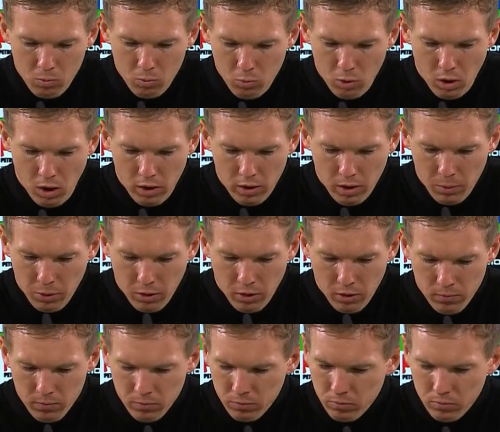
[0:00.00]
Ja, ich habe
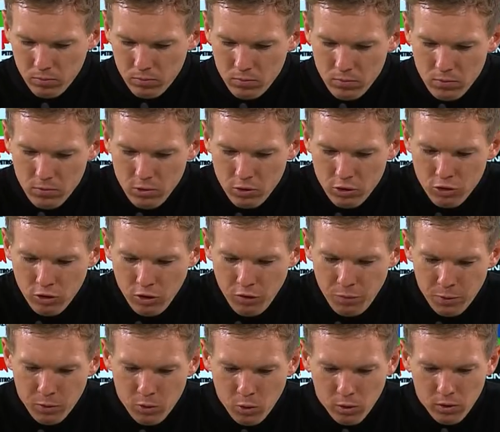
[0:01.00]
ja schon
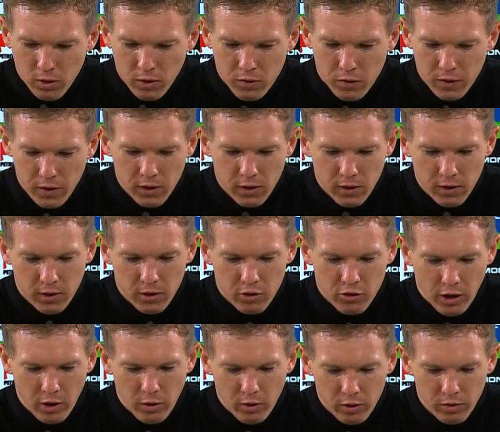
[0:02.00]
oft betont, dass viele
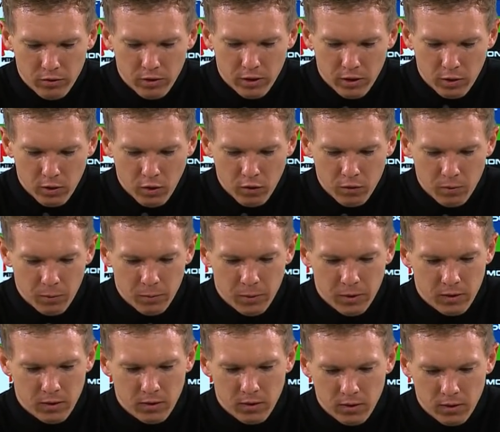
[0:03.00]
Entscheidungen, die wir getroffen haben
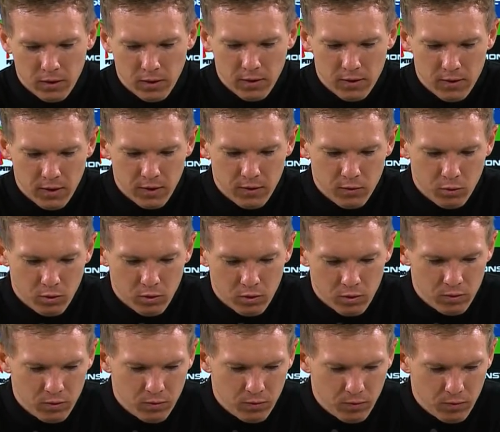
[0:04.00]
in äh, der Zeit,
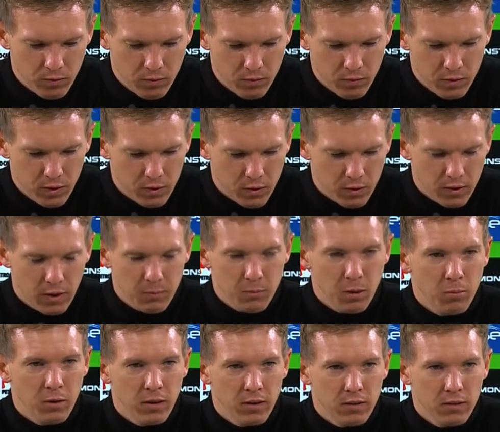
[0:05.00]
wo wir
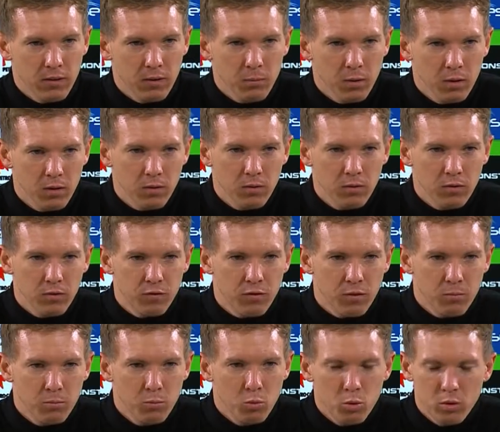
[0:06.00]
zusammenarbeiten, immer
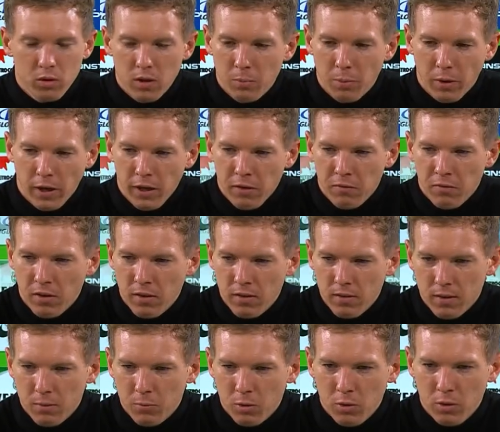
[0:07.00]
vom Mut geprägt waren.
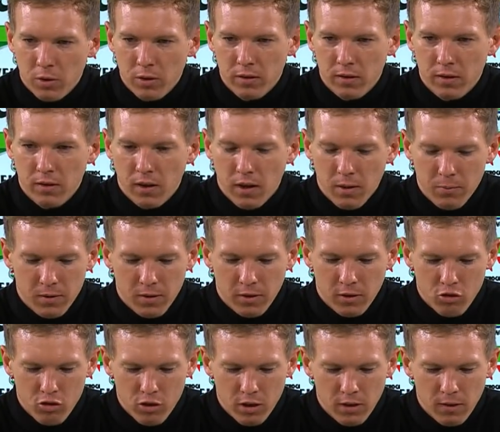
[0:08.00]
Das haben wir auch heute in der Halbzeit
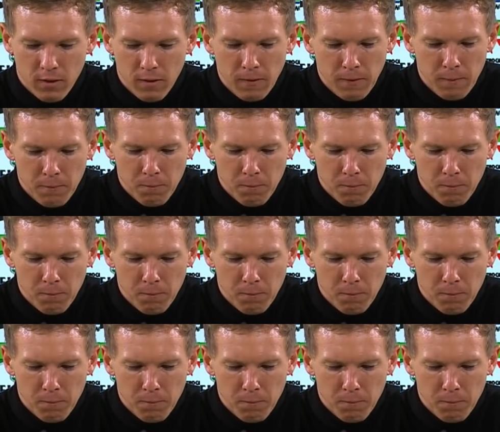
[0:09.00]
entschieden